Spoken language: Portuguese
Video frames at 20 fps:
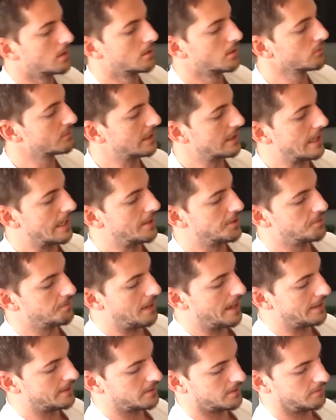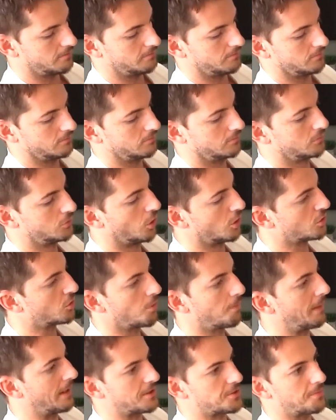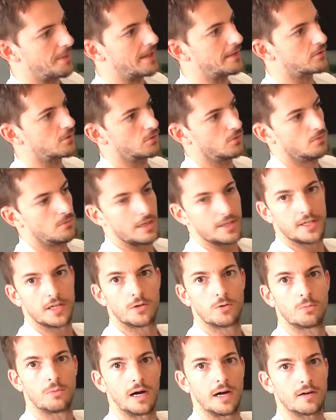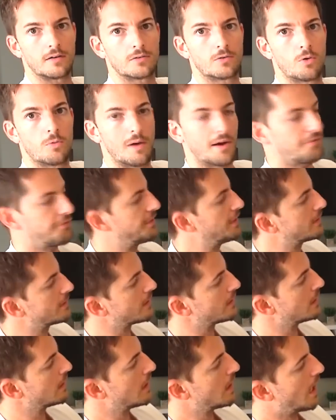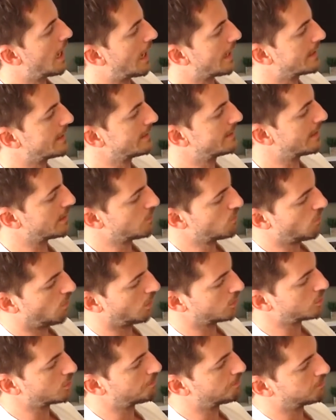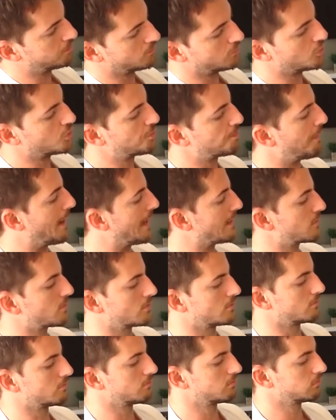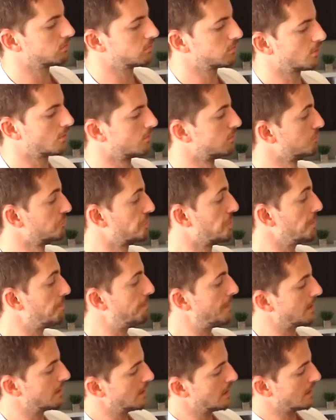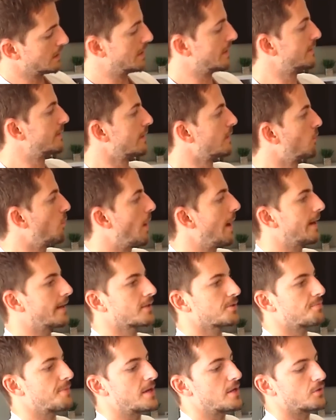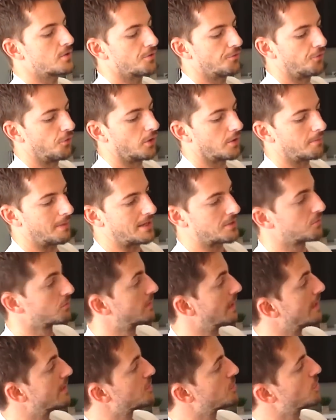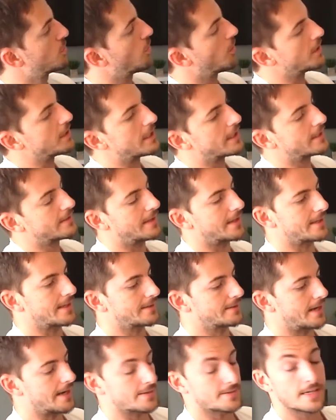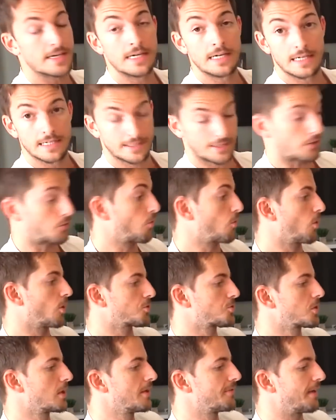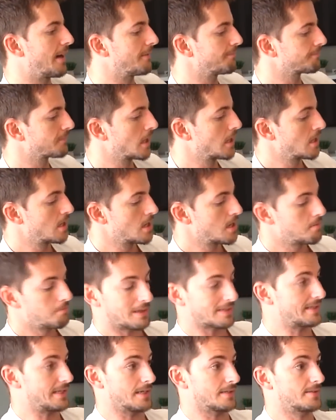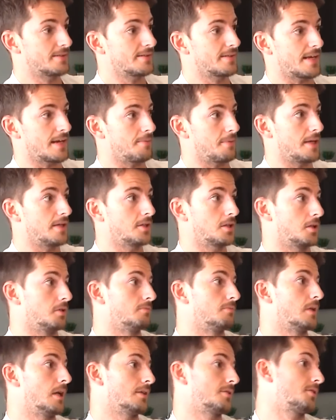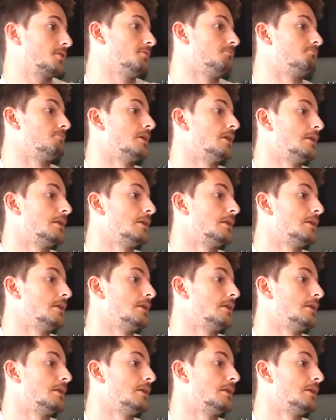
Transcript: não tem nada demais, dois compartimentos, um aqui com uma, com uma fita, aqui tem um outro, um espaço com um zíper, que tem cuecas, meio que for, mais um tênis de corrida que está aqui atrás, que é o que eu gosto de levar. Mas ela, sinceramente, assim,